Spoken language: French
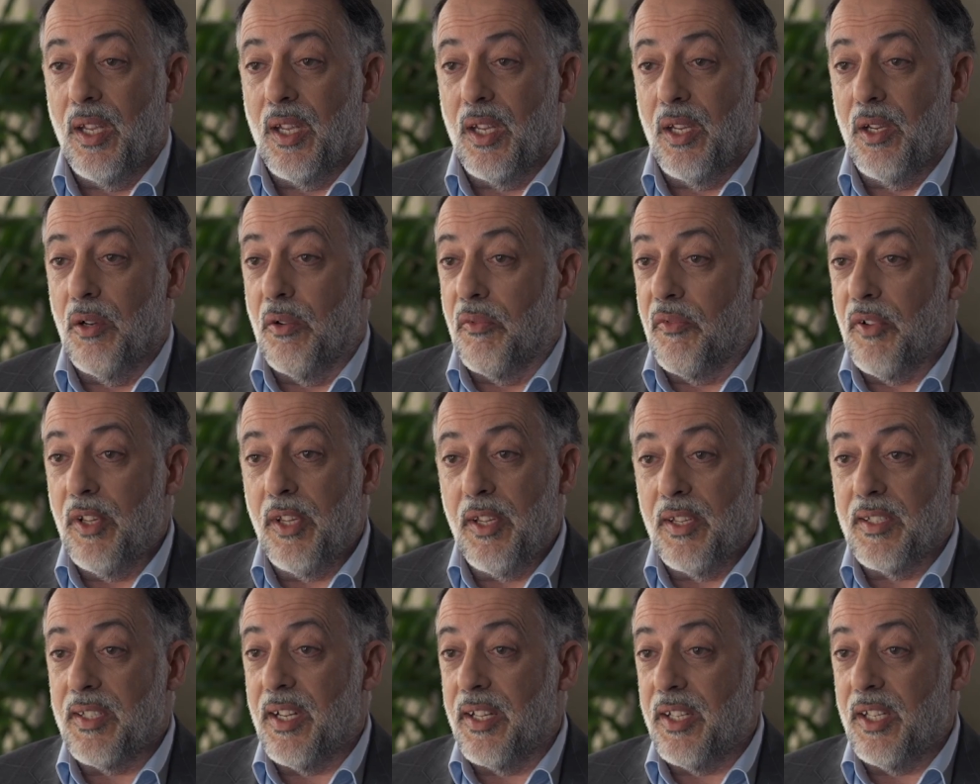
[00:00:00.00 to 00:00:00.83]
Et au fil
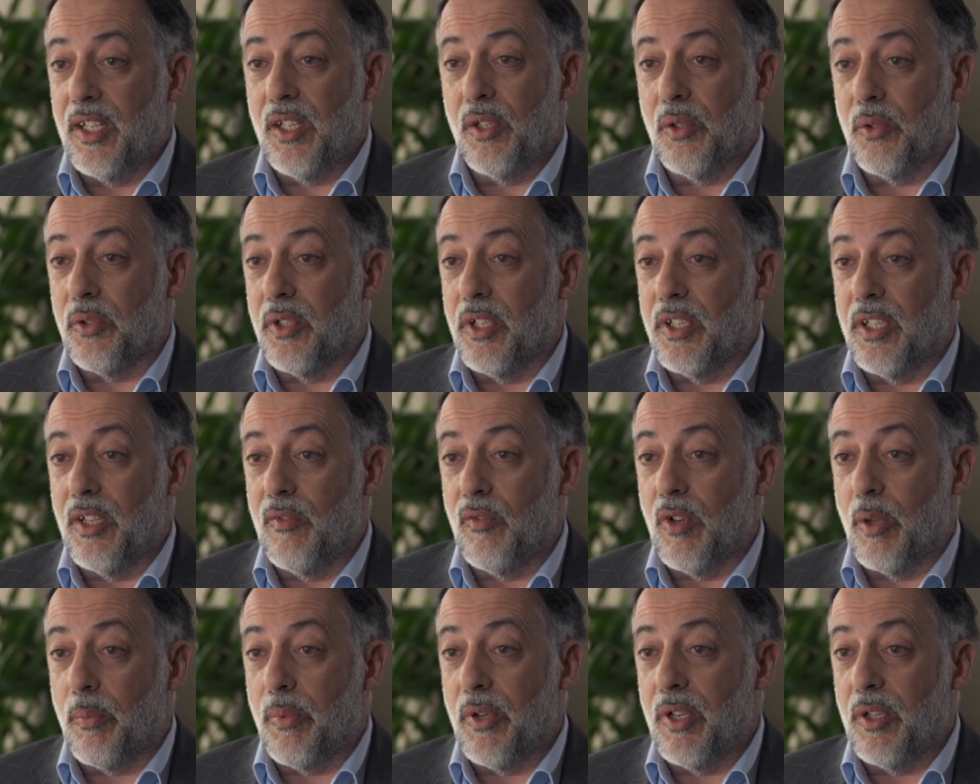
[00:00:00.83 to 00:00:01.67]
des années, on a
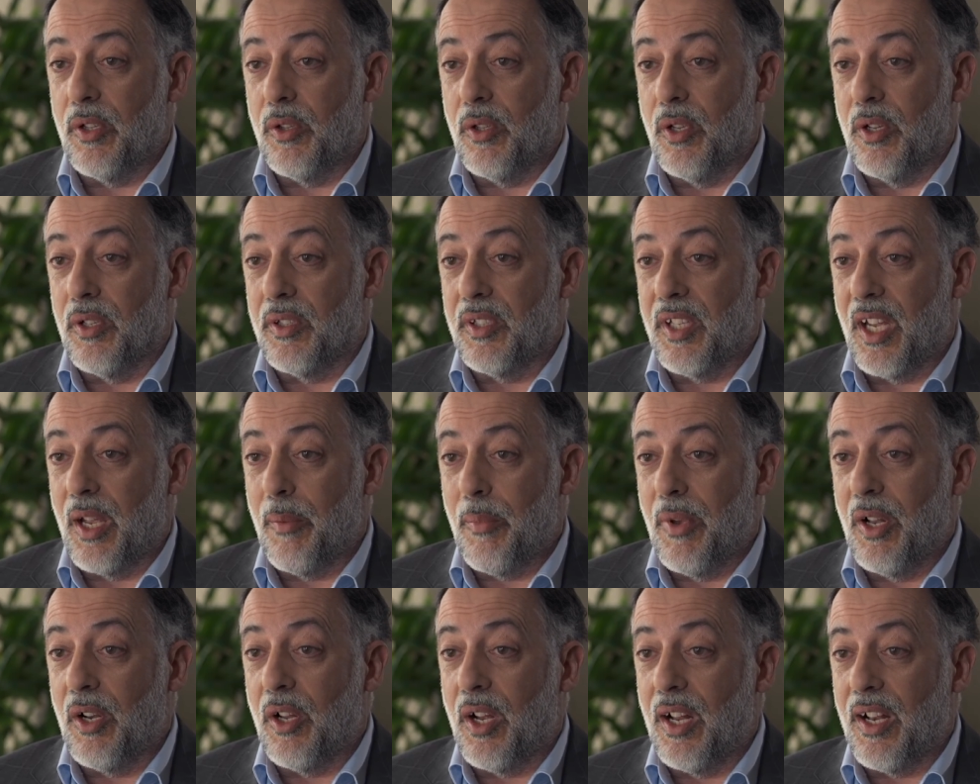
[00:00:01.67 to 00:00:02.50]
développé une très
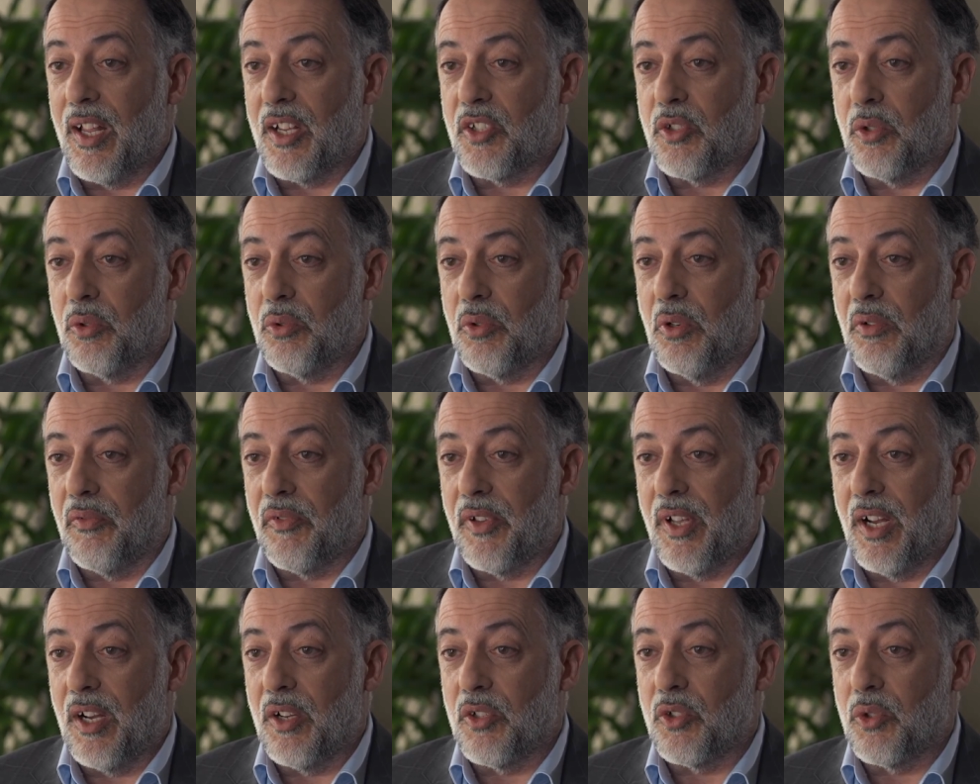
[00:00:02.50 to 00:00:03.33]
belle relation de
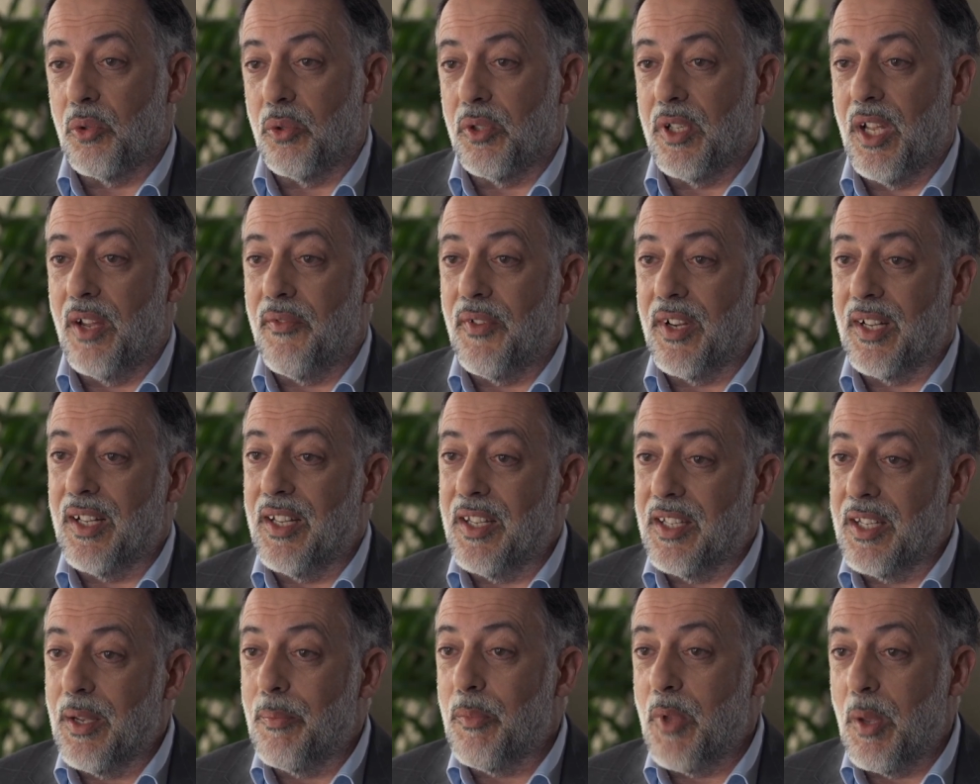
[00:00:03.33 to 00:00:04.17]
confiance, autant avec
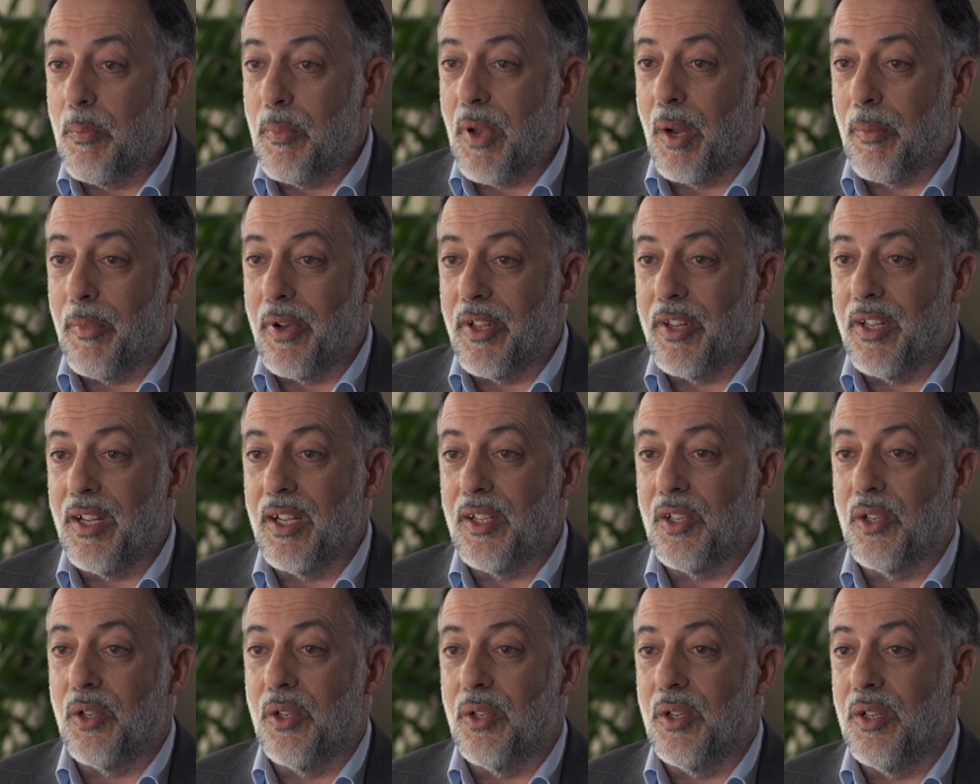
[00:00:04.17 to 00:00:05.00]
l'équipe des permanents
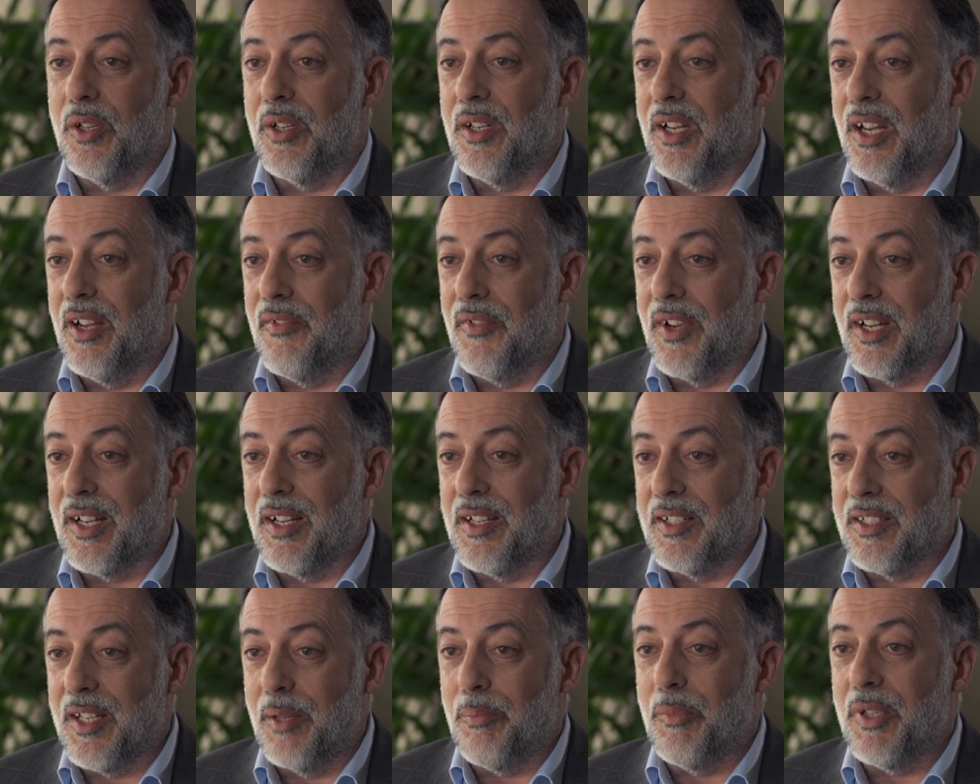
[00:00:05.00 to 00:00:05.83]
qu'avec
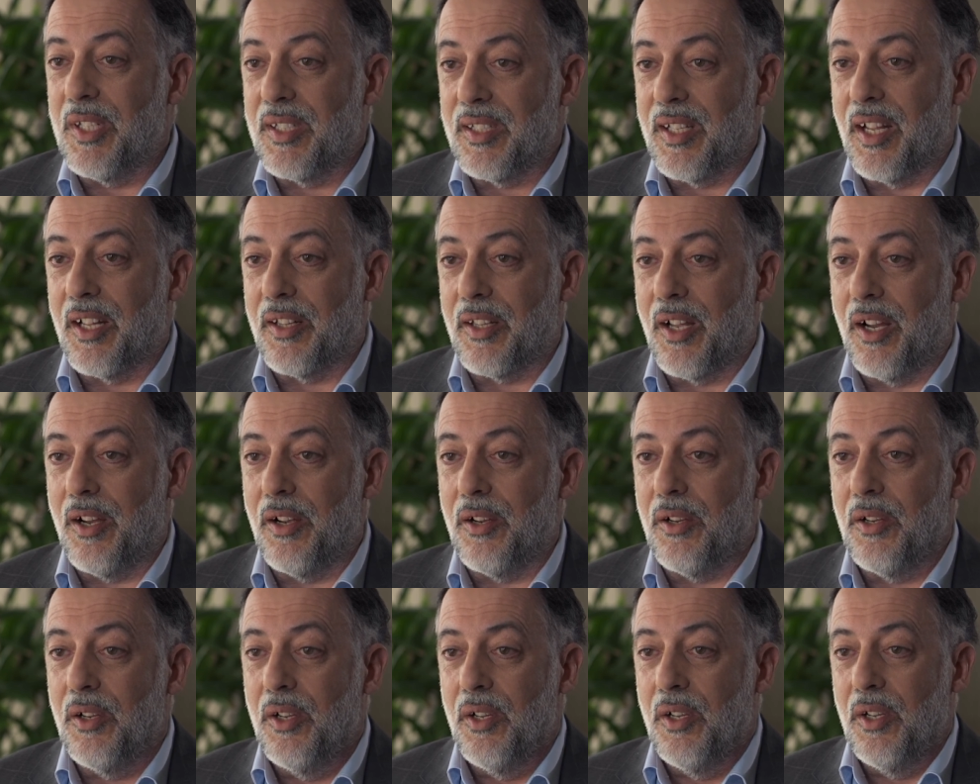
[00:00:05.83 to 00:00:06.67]
les
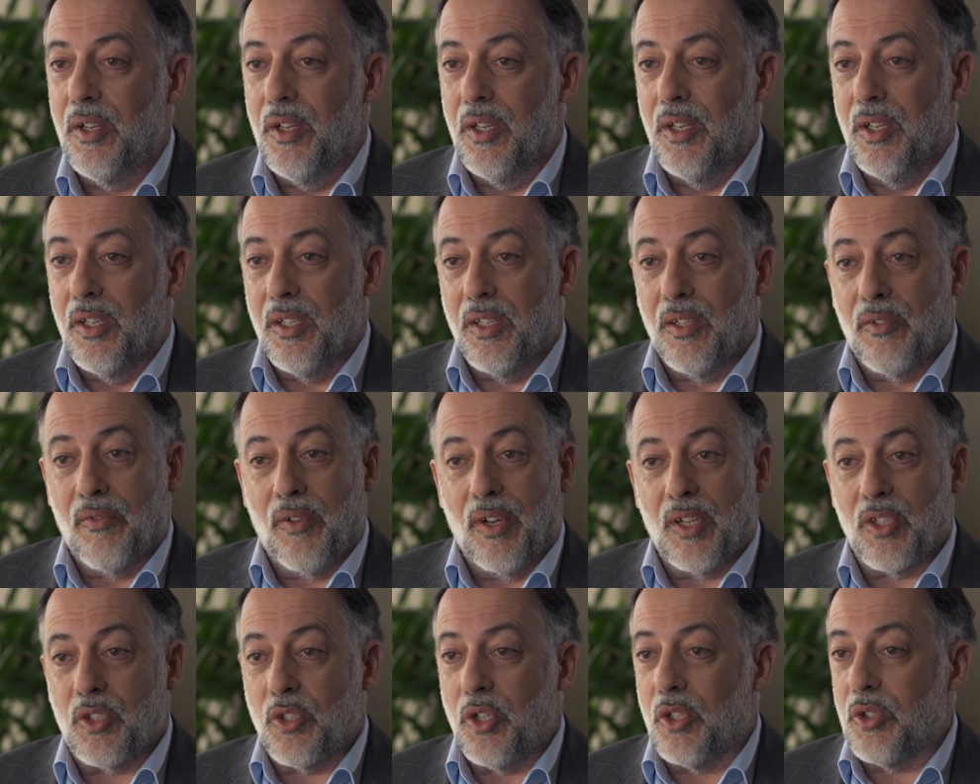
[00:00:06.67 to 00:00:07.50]
administrateurs
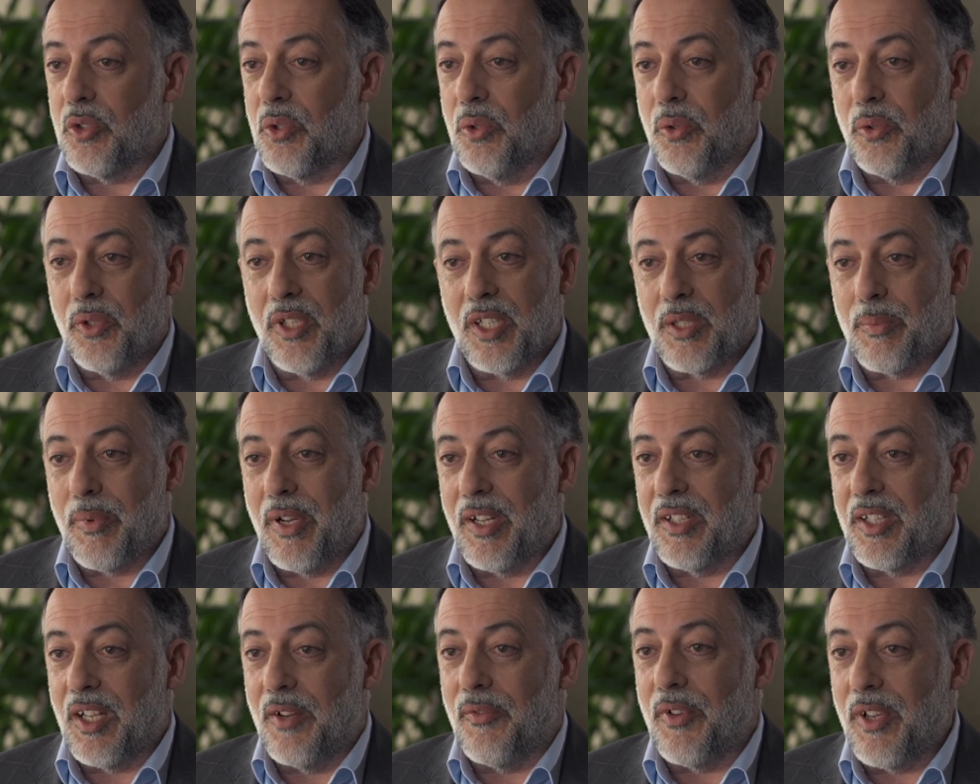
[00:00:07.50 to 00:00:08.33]
en sorte qu'on
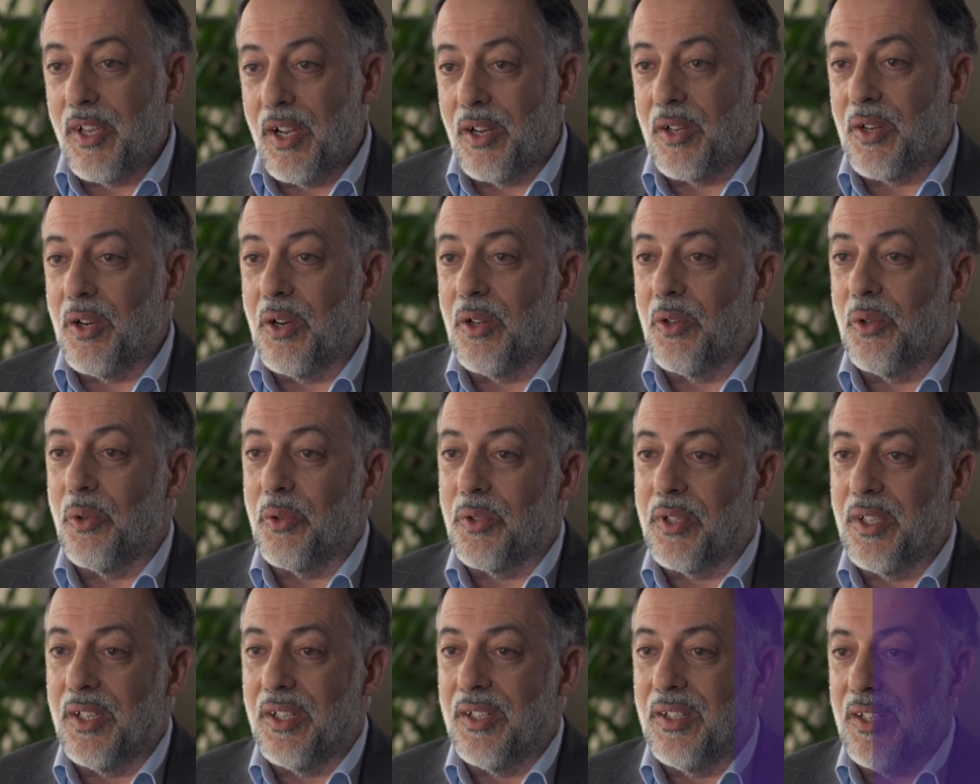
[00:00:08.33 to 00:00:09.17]
espère travailler encore
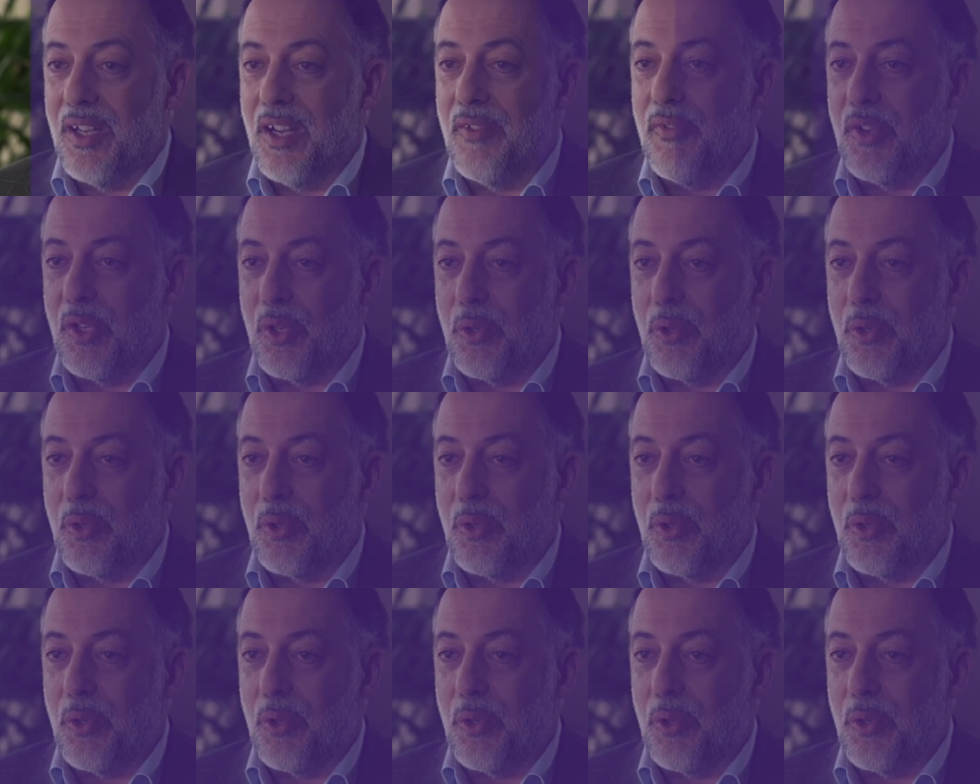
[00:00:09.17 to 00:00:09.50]
longtemps avec